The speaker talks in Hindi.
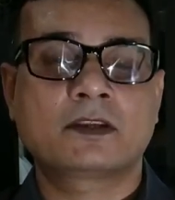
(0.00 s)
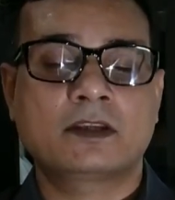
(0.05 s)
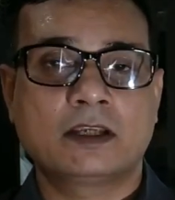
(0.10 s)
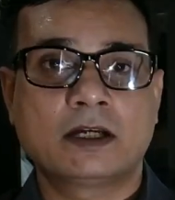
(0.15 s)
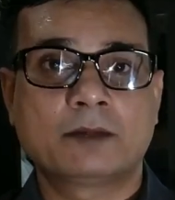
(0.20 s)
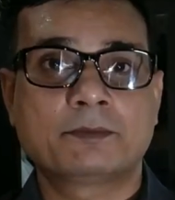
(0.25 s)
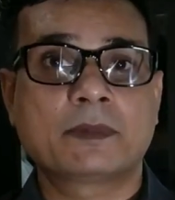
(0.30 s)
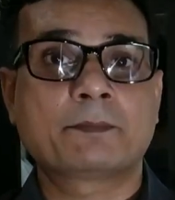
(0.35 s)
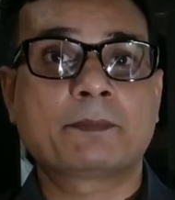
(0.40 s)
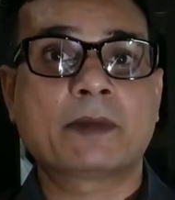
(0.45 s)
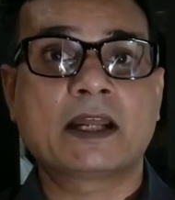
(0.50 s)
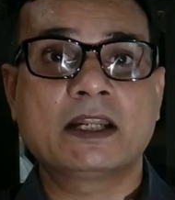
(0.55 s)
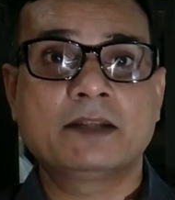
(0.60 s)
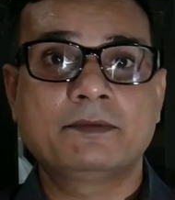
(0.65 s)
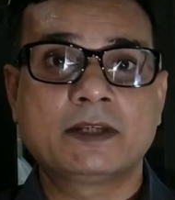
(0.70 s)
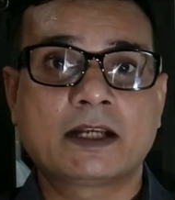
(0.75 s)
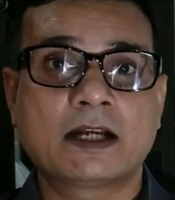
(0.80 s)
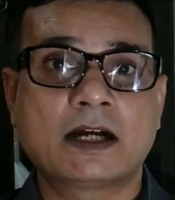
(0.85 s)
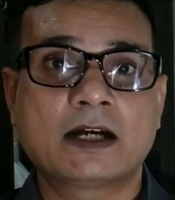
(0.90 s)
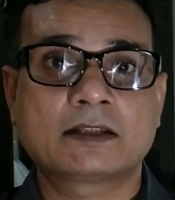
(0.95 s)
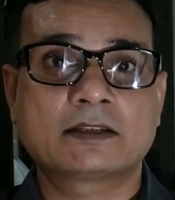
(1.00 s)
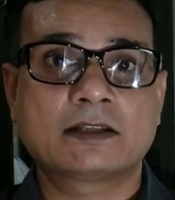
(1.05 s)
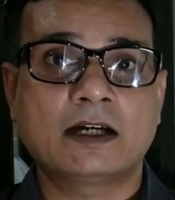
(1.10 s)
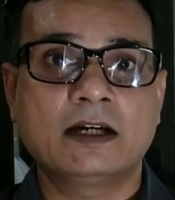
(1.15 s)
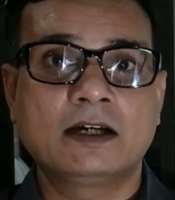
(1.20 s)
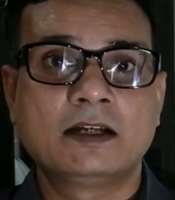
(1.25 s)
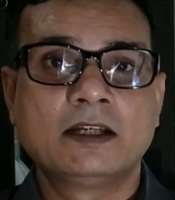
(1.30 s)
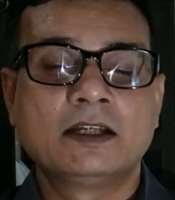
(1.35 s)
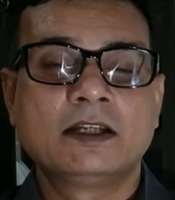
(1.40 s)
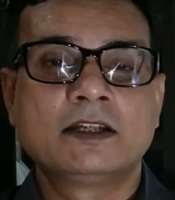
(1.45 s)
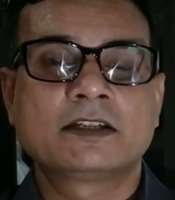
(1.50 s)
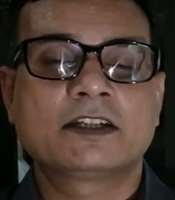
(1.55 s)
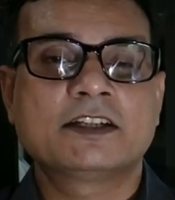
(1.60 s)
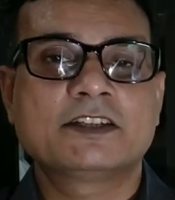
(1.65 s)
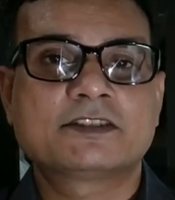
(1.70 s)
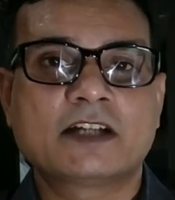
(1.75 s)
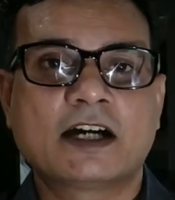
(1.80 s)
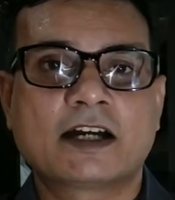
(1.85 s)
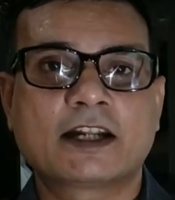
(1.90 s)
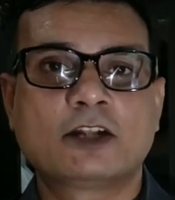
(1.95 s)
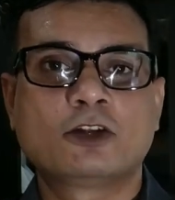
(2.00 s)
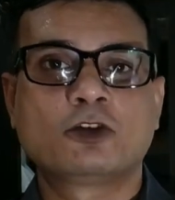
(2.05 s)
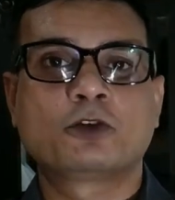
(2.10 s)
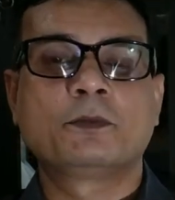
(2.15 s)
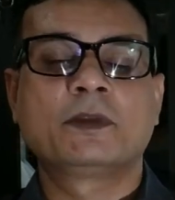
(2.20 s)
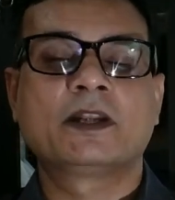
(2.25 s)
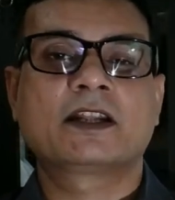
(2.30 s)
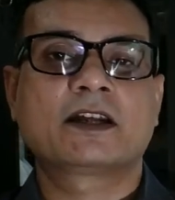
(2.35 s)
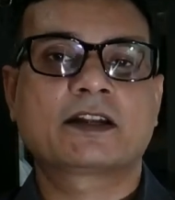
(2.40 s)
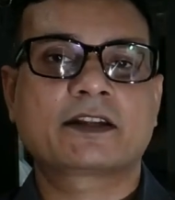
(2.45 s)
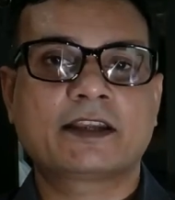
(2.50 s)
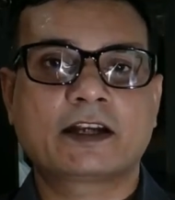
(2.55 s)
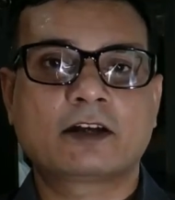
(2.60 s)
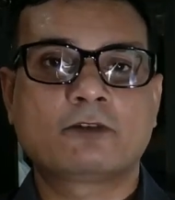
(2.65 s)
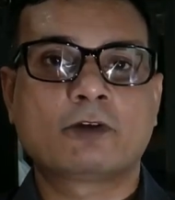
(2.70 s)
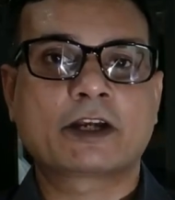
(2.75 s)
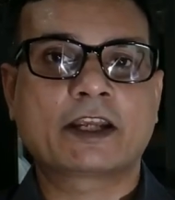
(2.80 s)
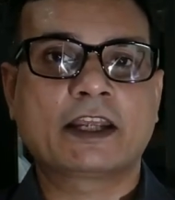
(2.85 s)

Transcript: कि हमने पहले भी कहा था कि सारे लोग मिलकर के एक